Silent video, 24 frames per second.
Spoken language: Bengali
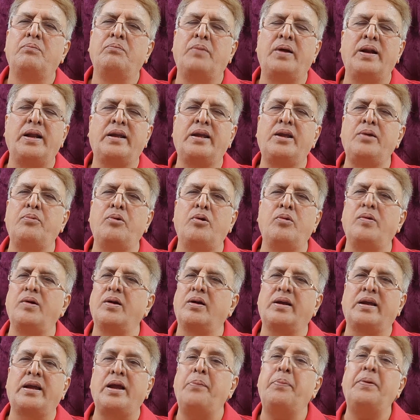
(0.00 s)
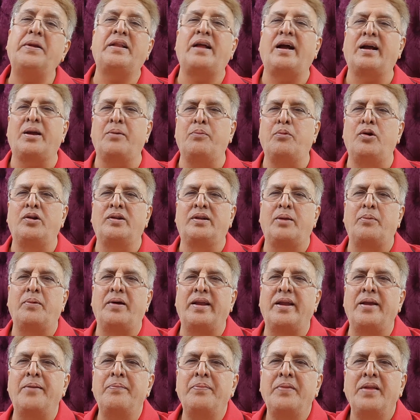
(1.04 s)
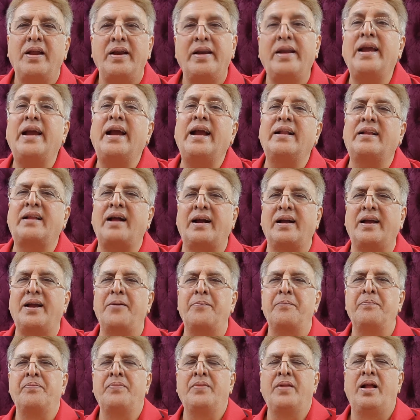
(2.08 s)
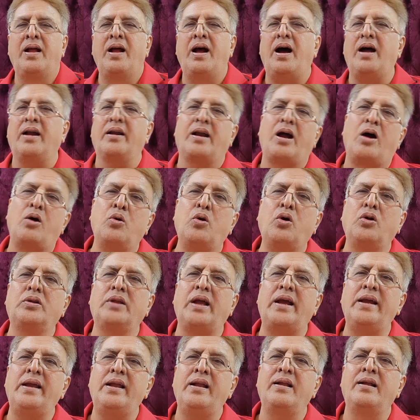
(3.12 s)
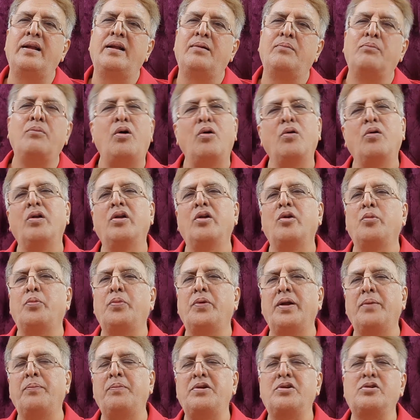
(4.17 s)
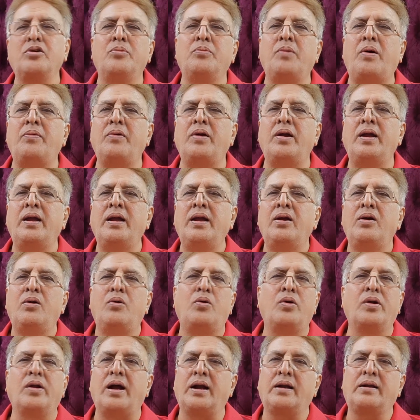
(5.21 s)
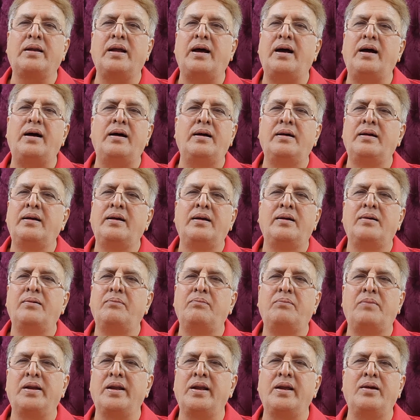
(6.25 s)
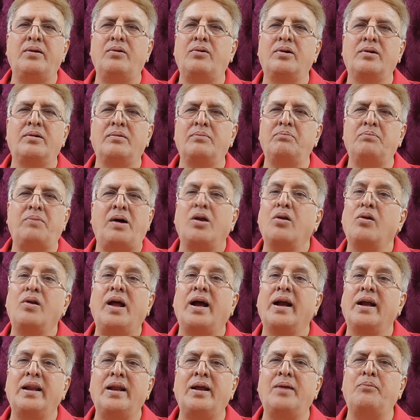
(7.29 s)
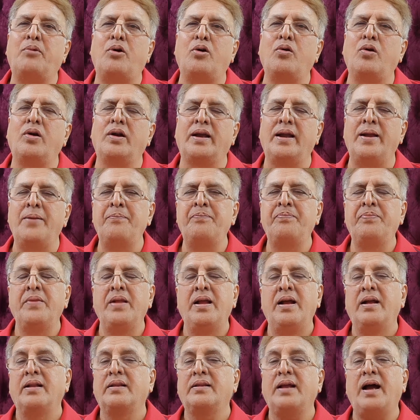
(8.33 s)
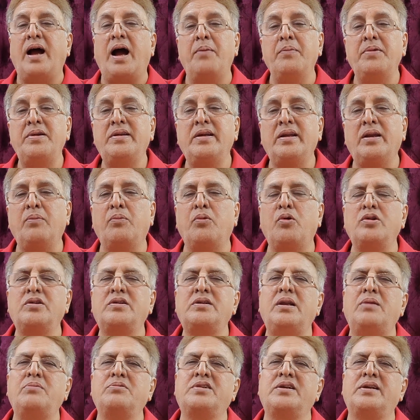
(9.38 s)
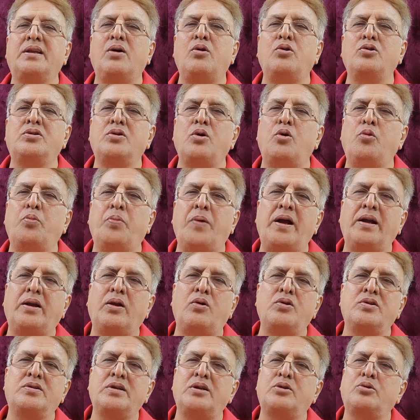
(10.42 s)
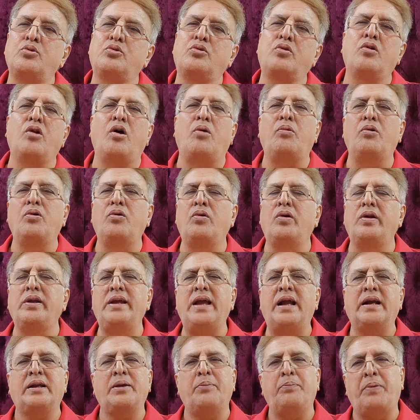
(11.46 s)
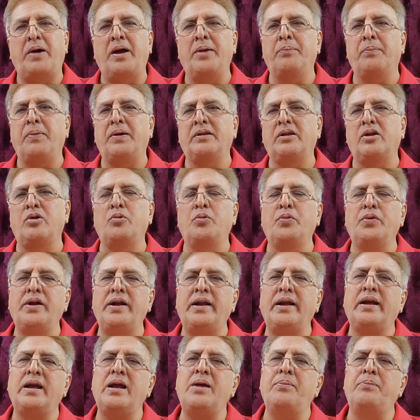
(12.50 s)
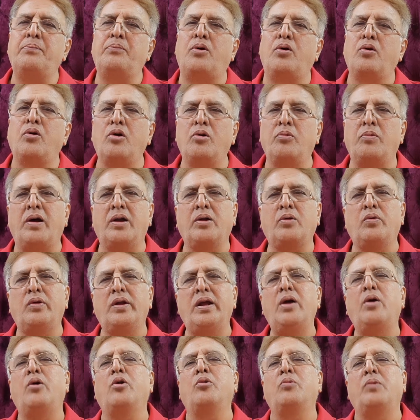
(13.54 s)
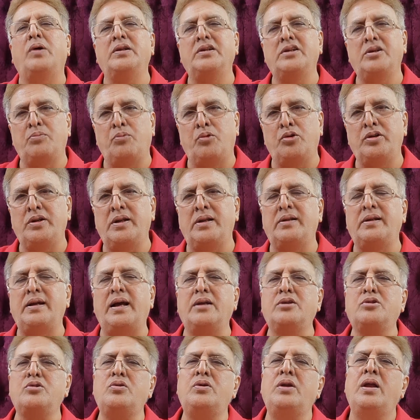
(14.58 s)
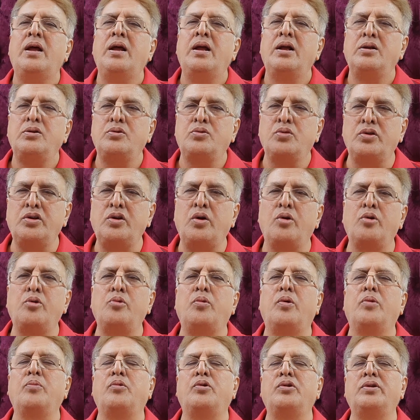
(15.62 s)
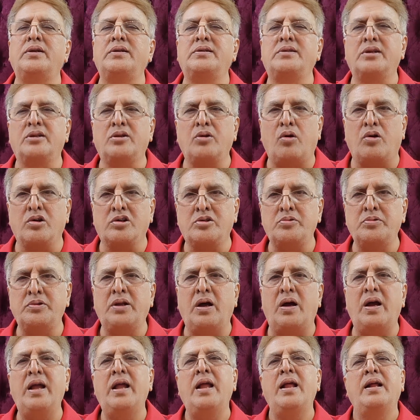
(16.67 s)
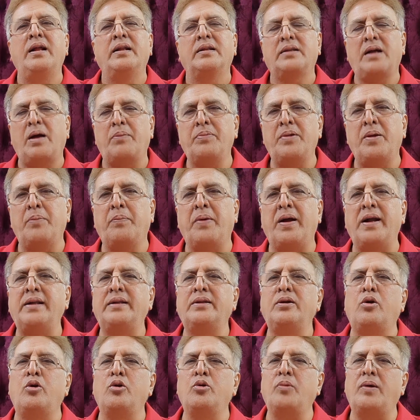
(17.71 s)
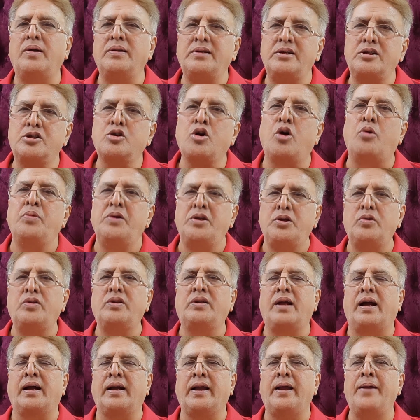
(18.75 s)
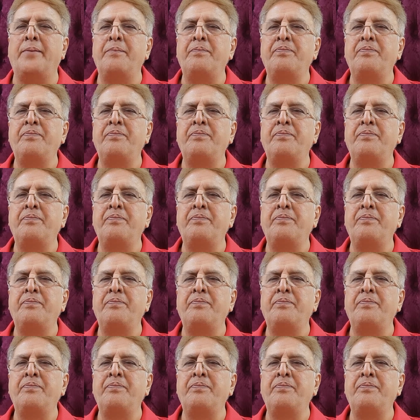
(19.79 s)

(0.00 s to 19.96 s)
মানে কি বলবে খেপে থাকে বলতে পারে রেগে থাকে আর রাহুও তাই মঙ্গলের উপরে ভীষণভাবে ওর একটা মানে ওর ভালো লাগে না মঙ্গলকে তা আমি যেটা বলছিলাম সেটা উপায়টা হচ্ছে দুটো লবঙ্গ নিয়ে একটা পান পাতার উপরে রেখে মঙ্গলবার করে হনুমানজির মন্দির দিয়ে আসুন যদি হনুমান মন্দির যেতে অসুবিধা হয় তা আপনার বাড়িতে হনুমানজির ছবি যদি থাকে